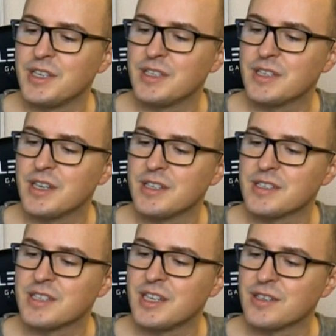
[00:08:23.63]
Ich kann
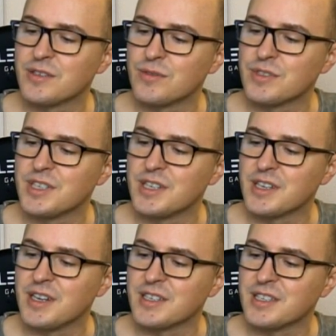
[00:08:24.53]
das Kleingedruckte hier
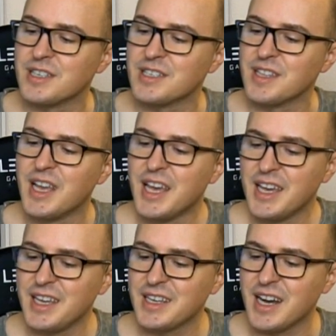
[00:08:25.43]
gar nicht lesen.
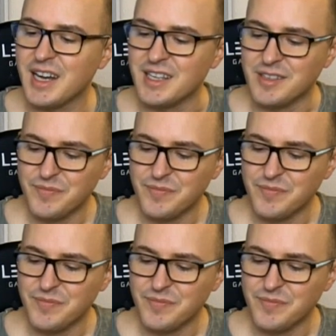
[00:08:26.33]
Egal.